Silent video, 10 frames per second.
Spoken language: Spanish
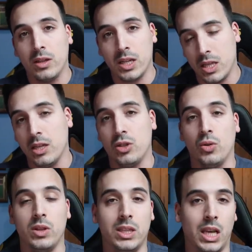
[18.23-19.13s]
de
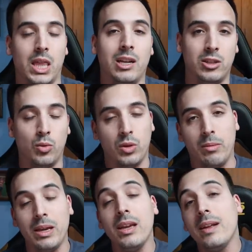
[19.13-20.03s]
ascenso de tercera a segunda
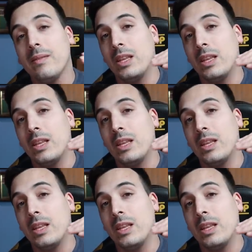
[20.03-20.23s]
B,